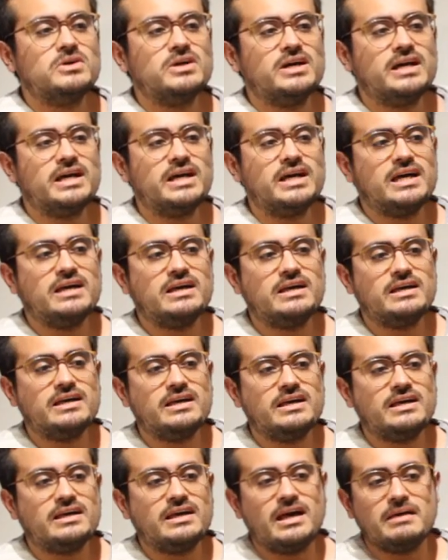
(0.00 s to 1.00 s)

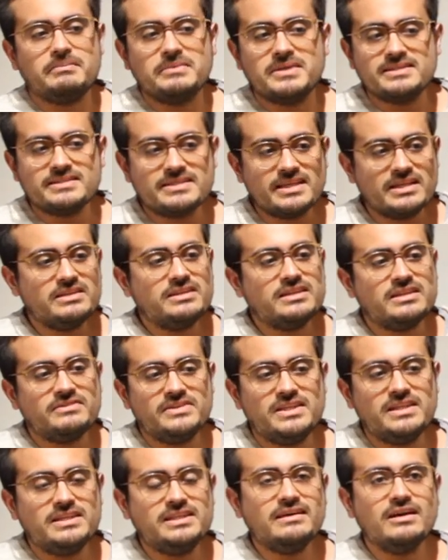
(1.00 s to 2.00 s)
a, a, pensar en
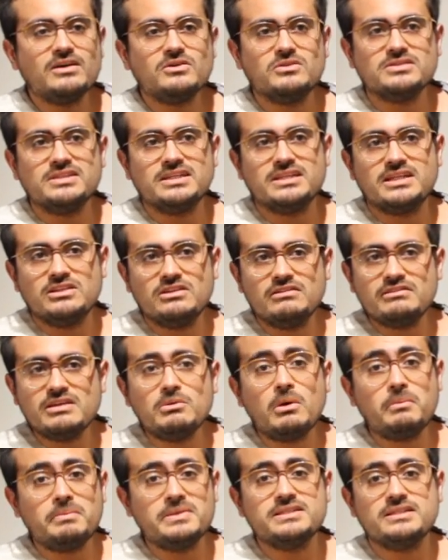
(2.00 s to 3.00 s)
definitiva cosas que no
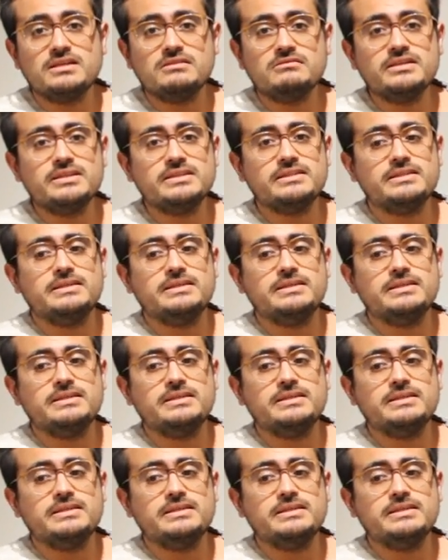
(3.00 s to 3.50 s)
habíamos pensado antes.